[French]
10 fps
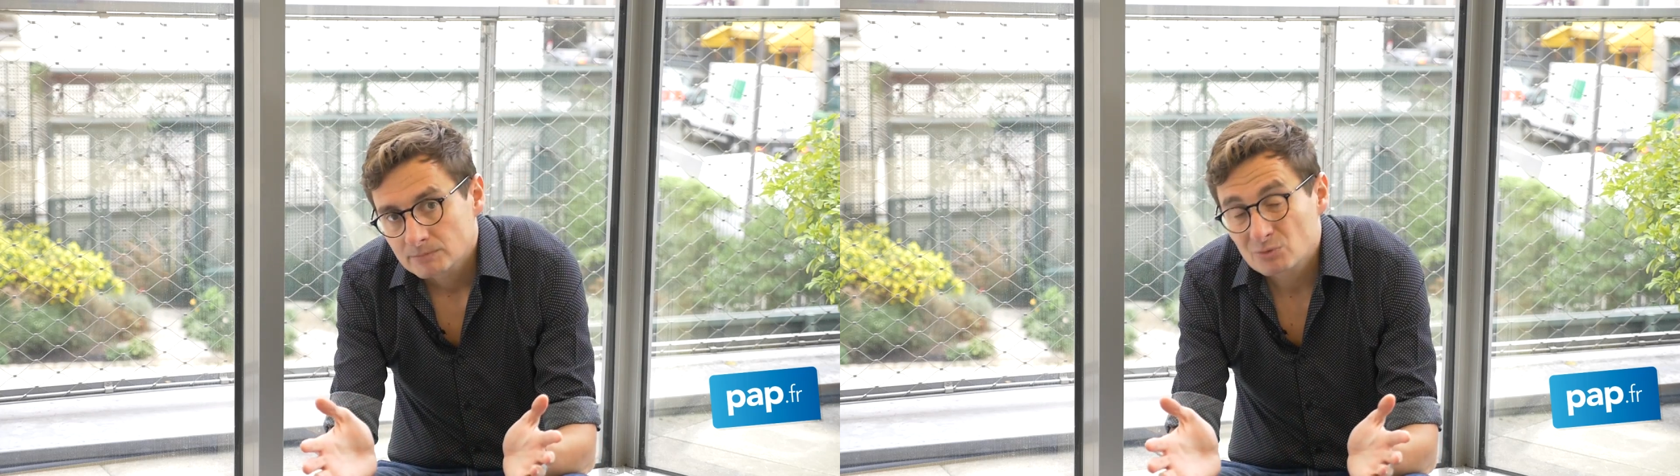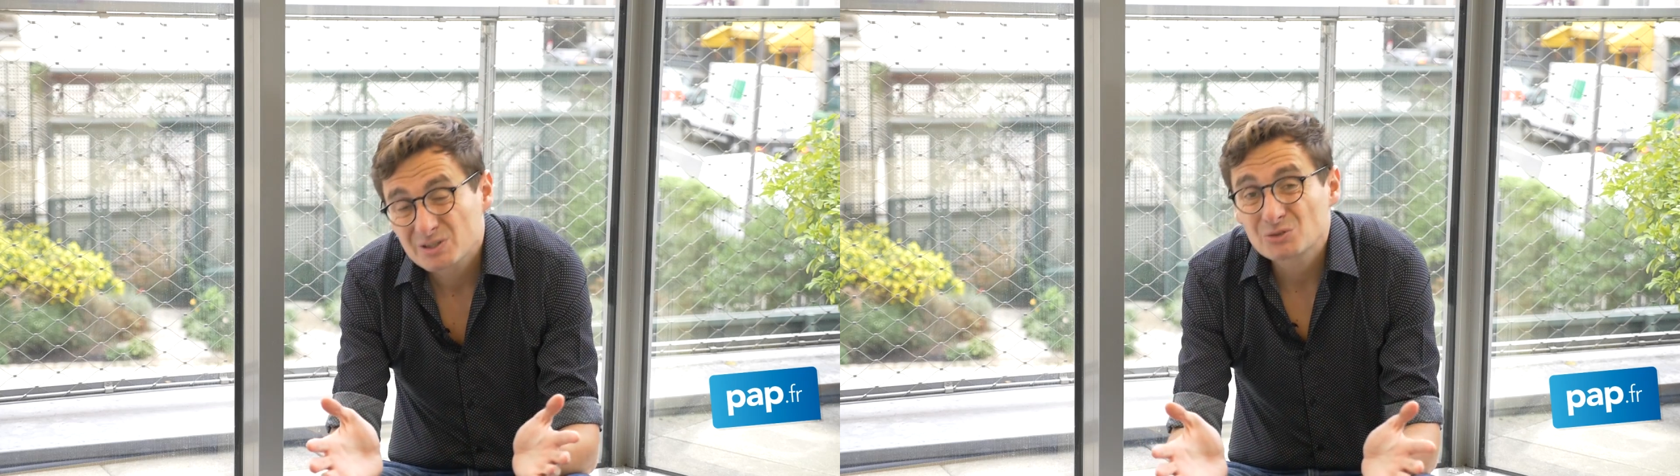
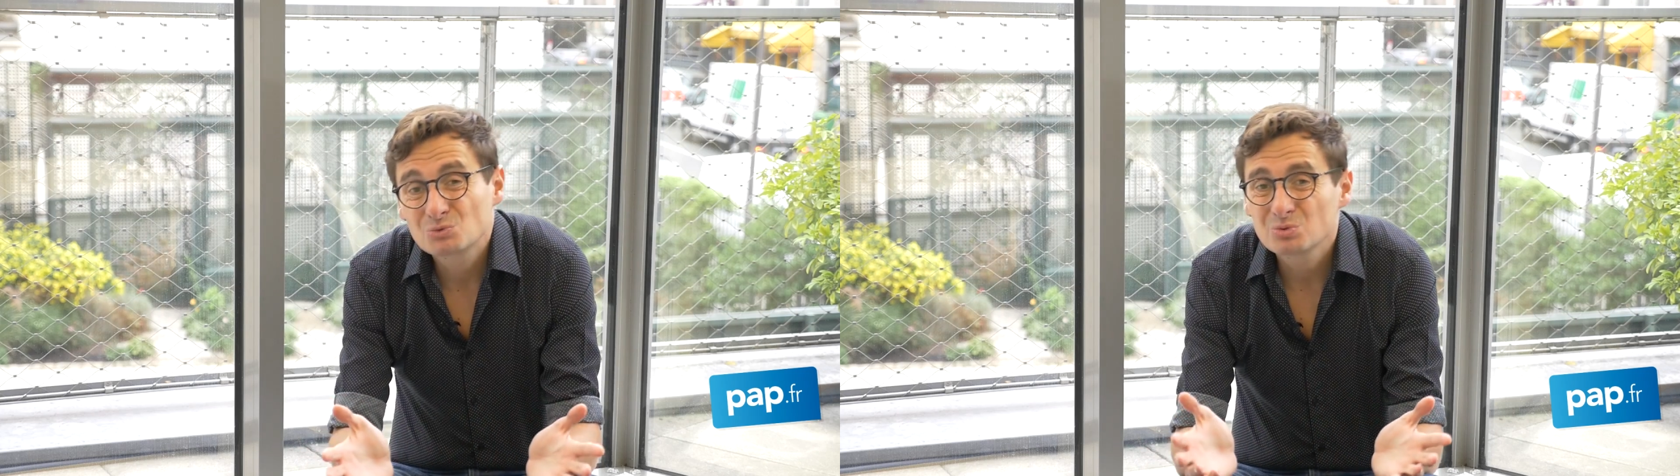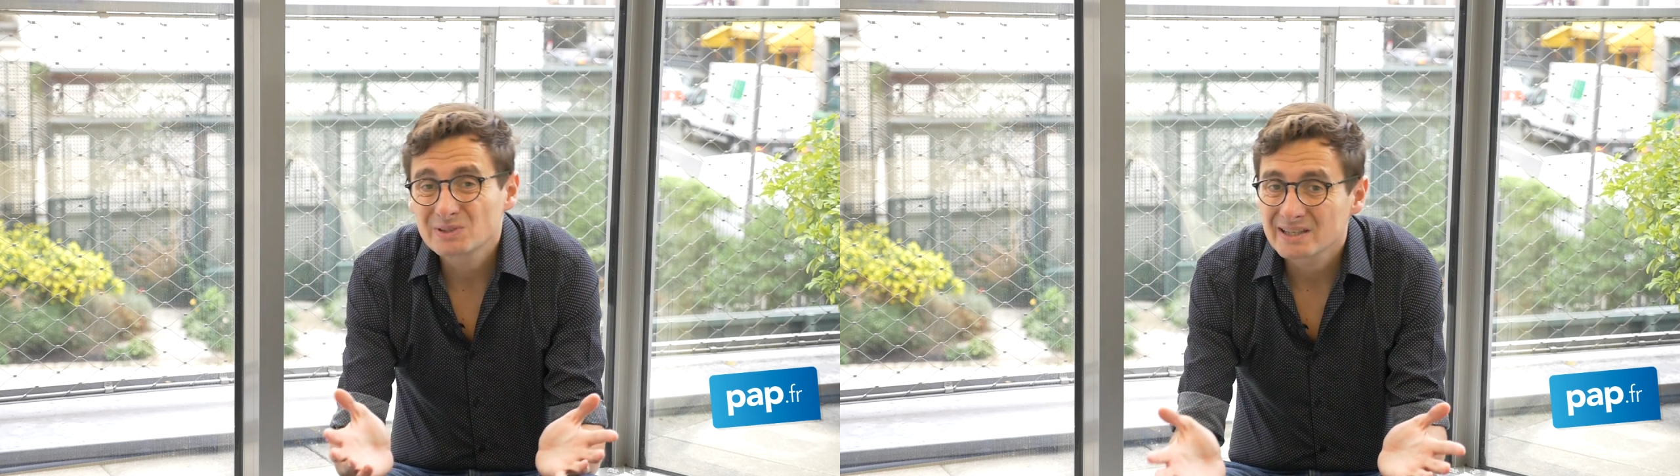vous avez
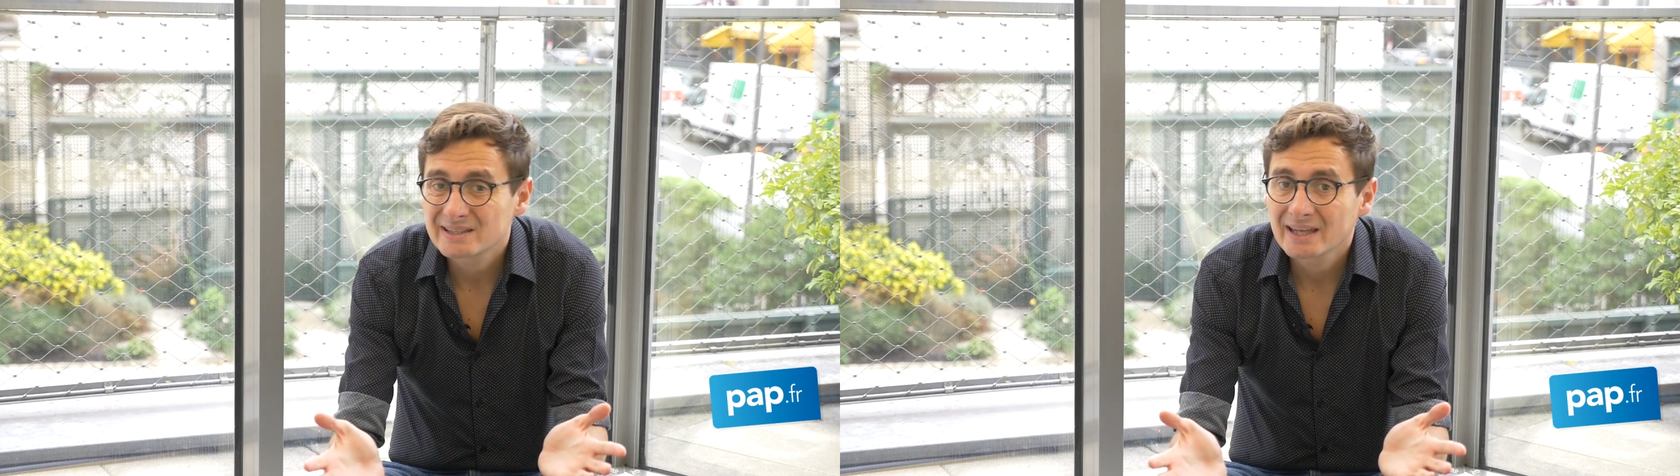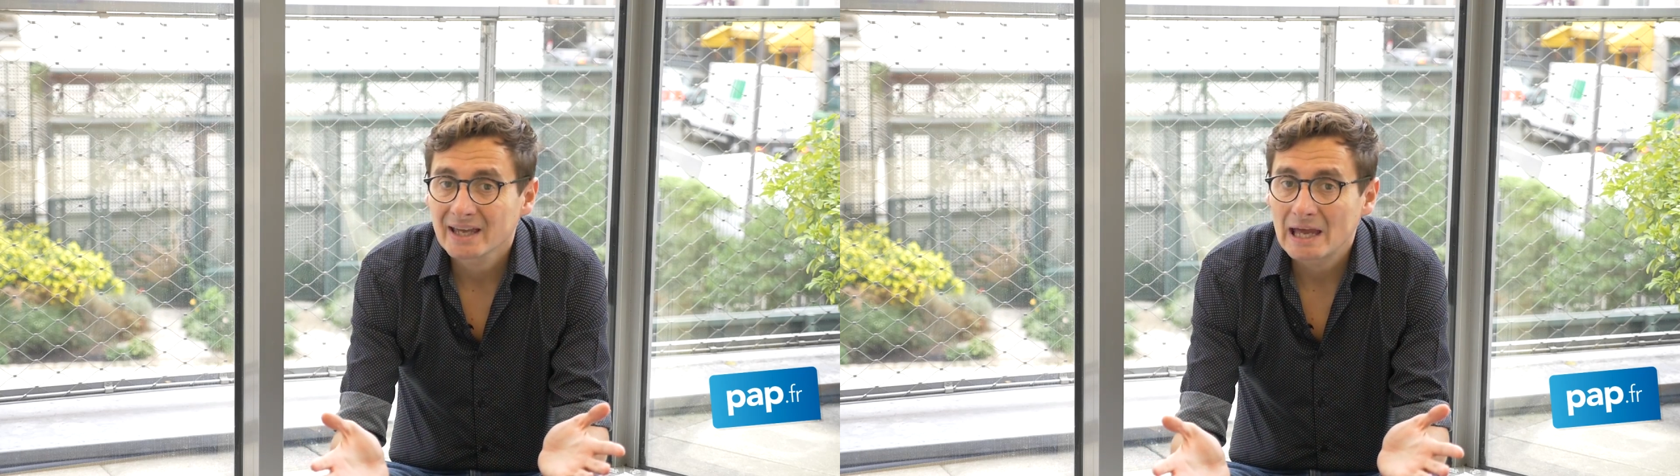tout
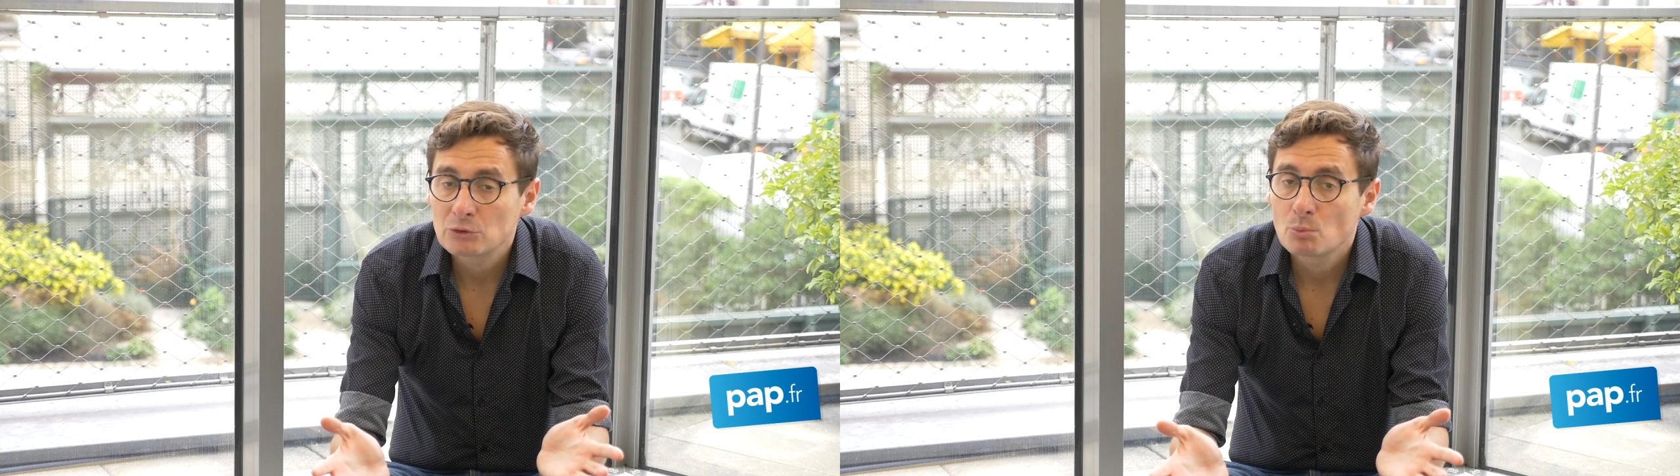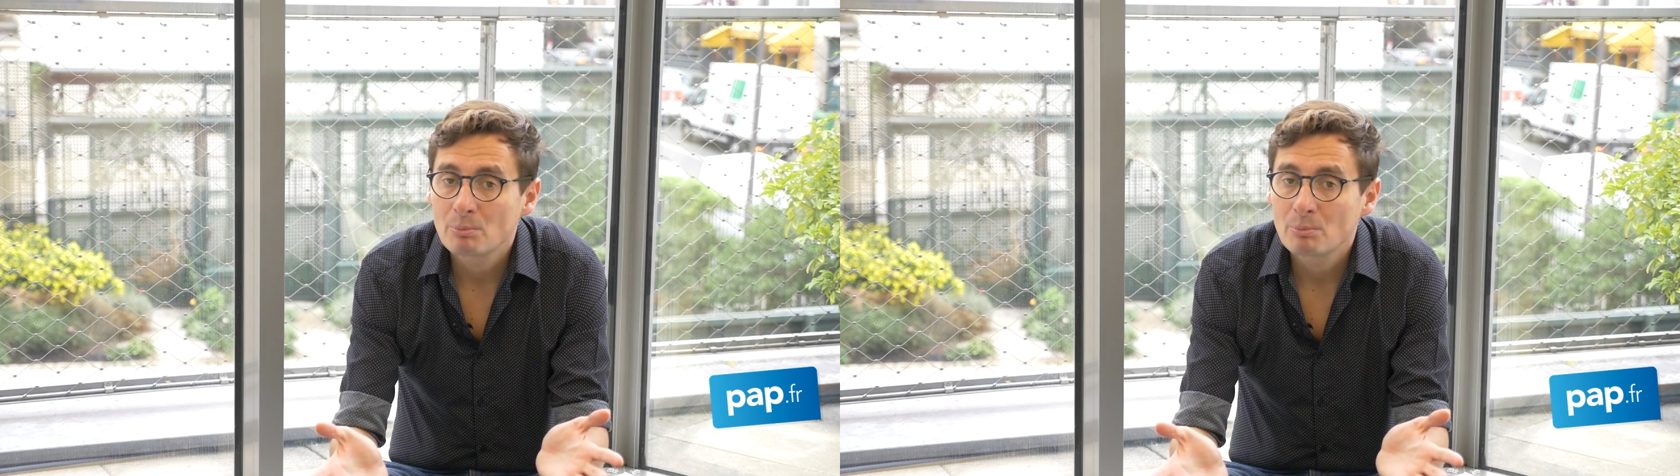intérêt à ne